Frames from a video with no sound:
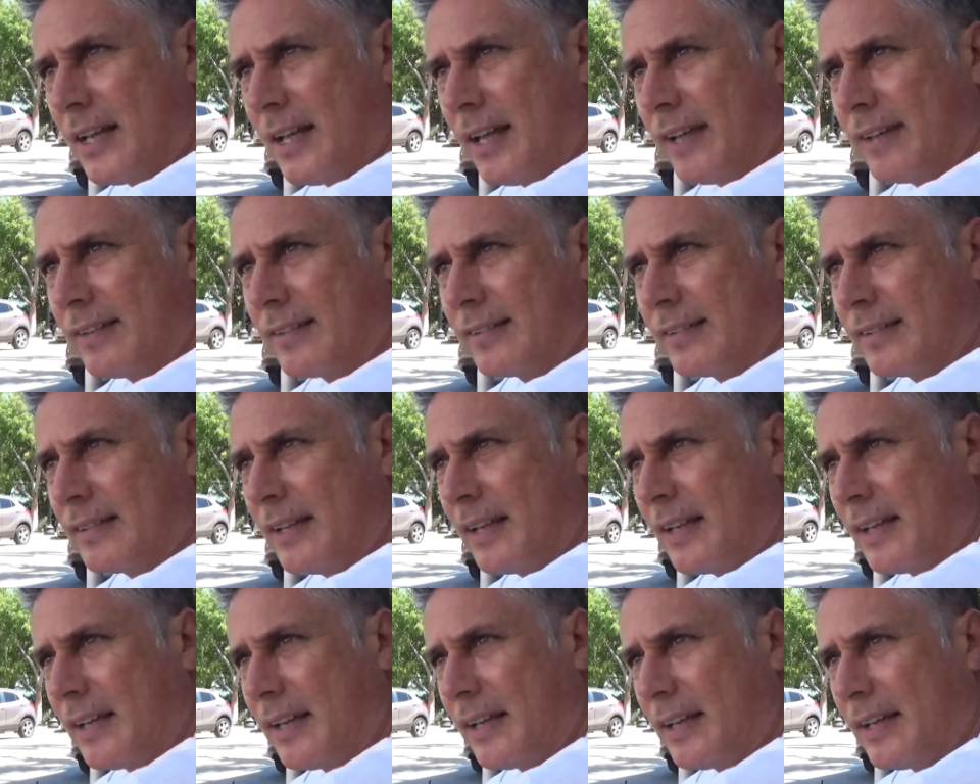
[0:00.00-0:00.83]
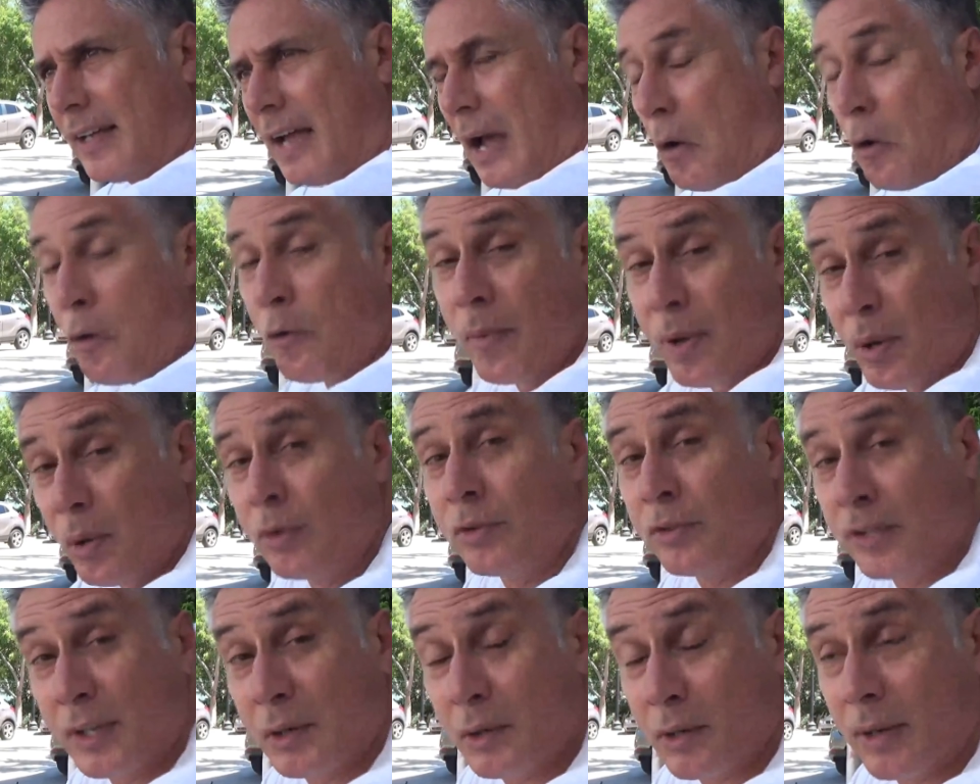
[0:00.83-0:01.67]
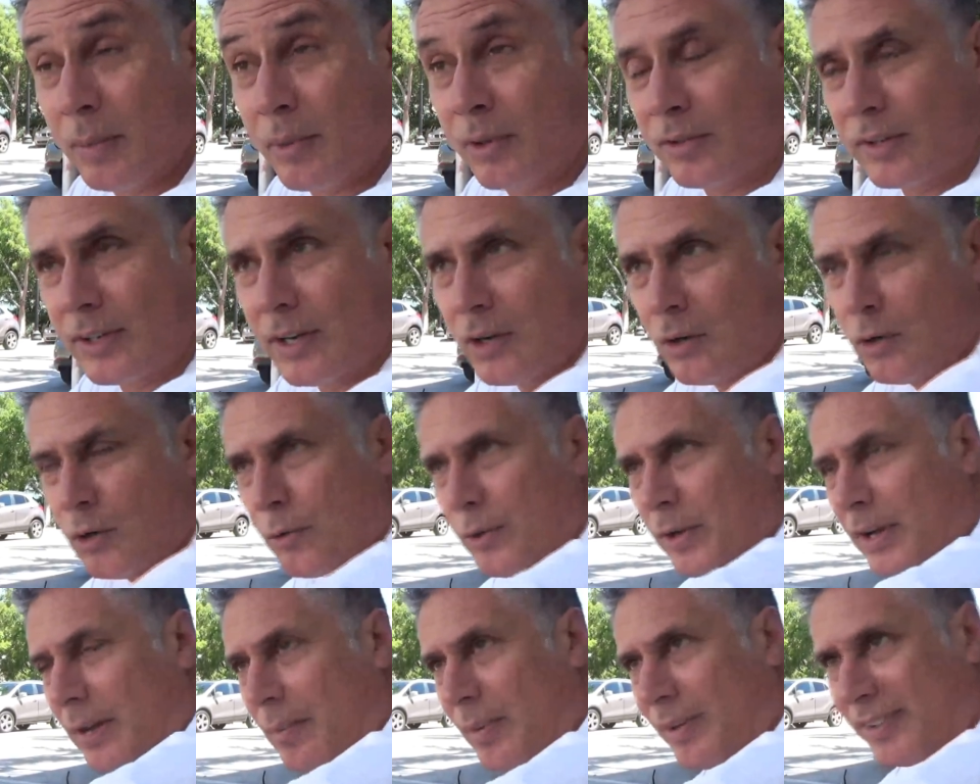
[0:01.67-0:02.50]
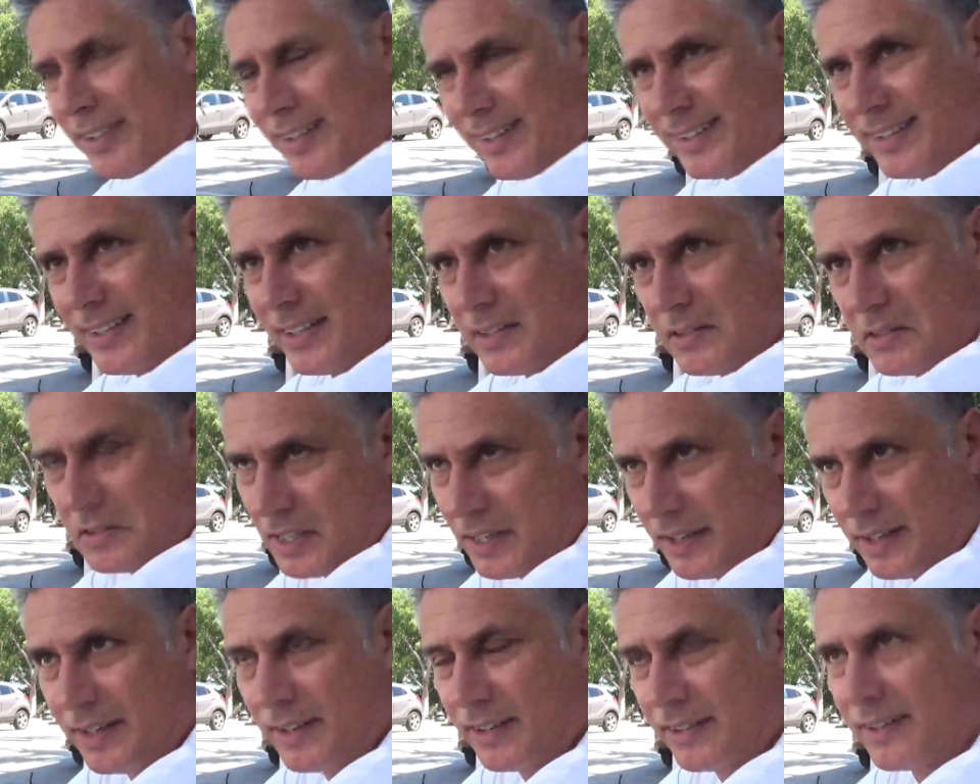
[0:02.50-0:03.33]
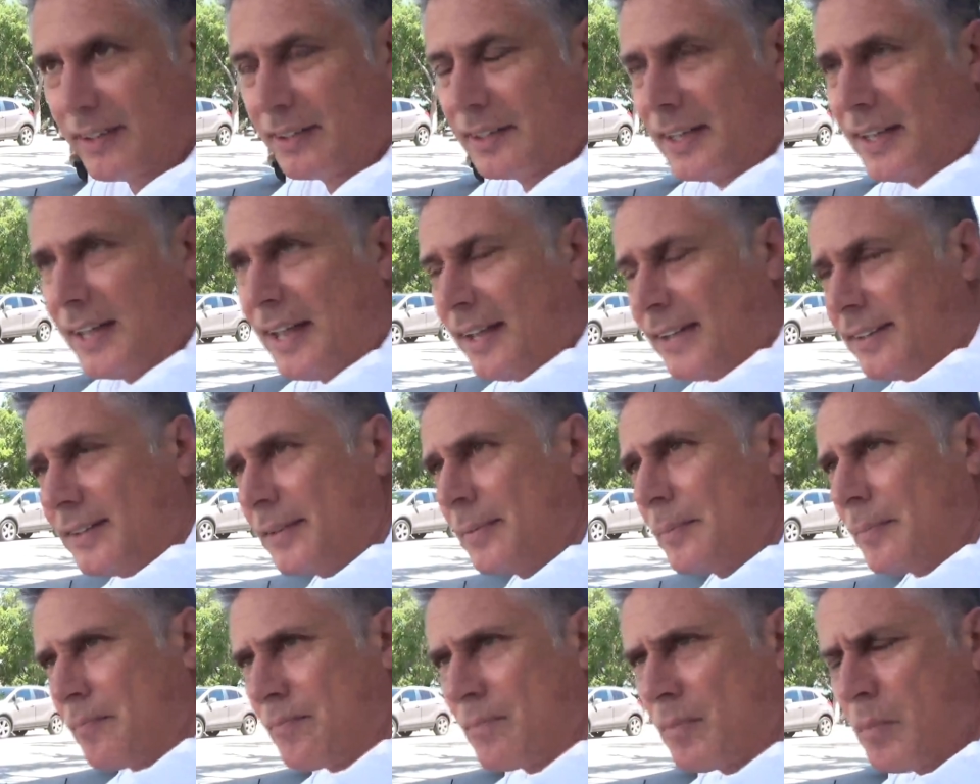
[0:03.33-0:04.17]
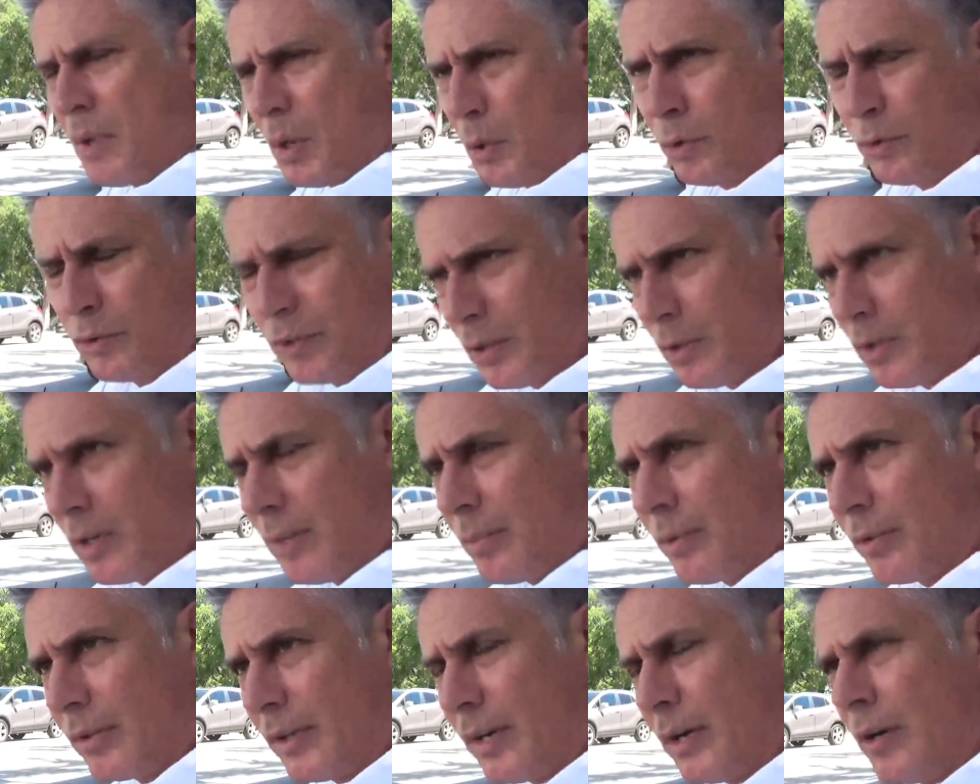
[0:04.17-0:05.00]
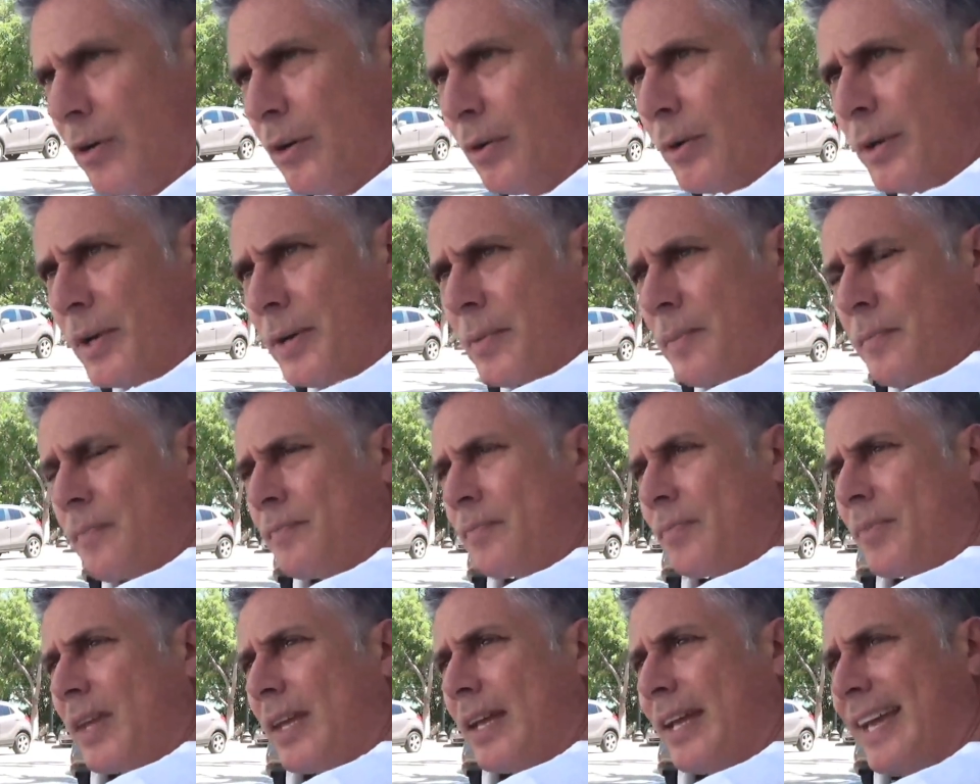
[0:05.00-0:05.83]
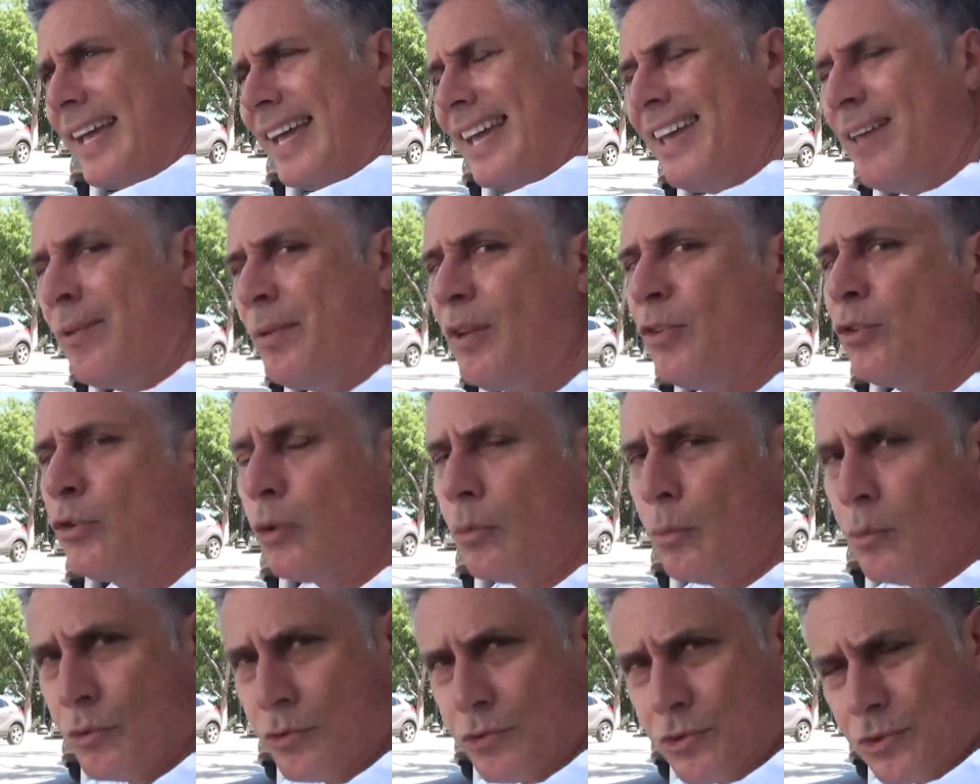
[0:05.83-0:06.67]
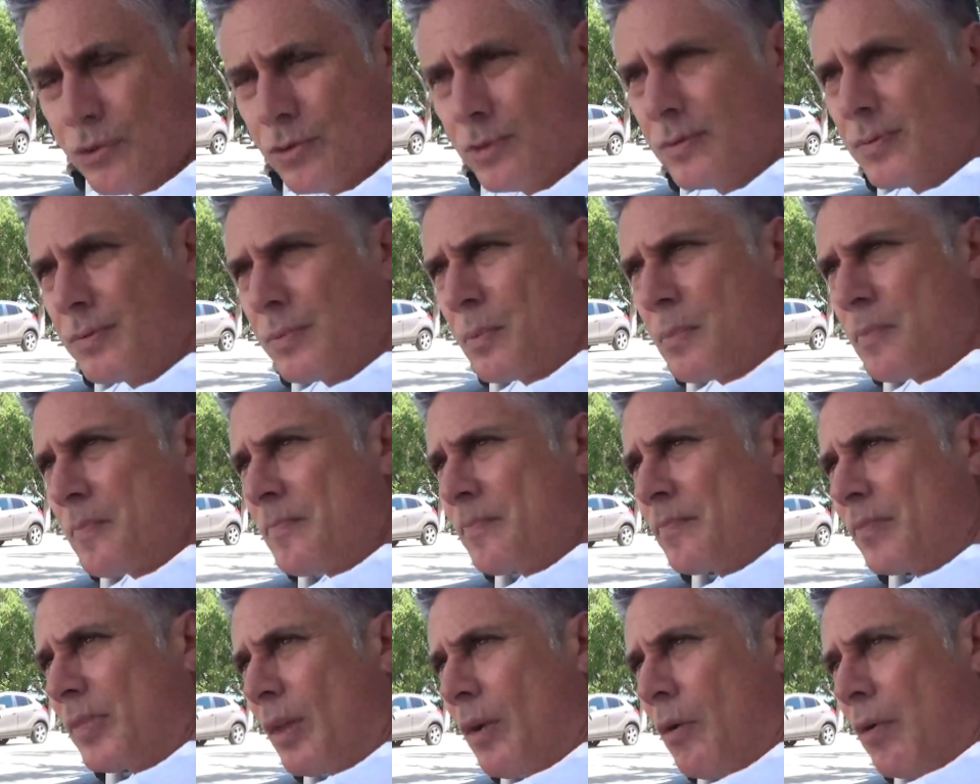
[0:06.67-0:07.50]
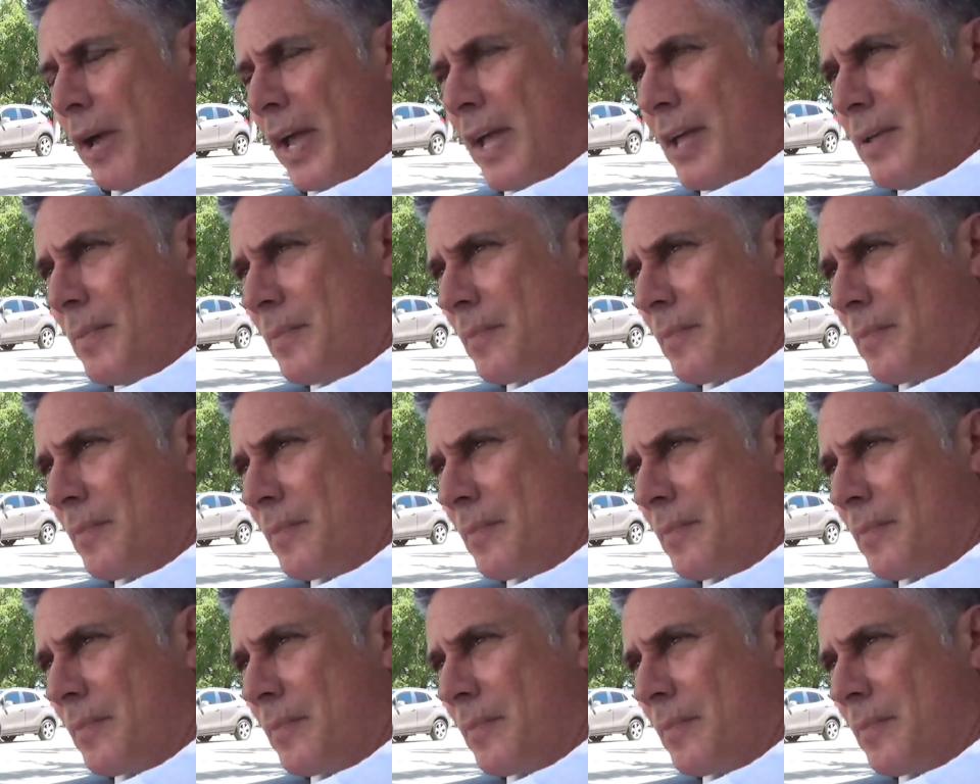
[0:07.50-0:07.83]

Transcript: este, aún me considero una persona joven, a pesar de tener cierta edad, me considero una persona joven. He visto mucho, ¿ok?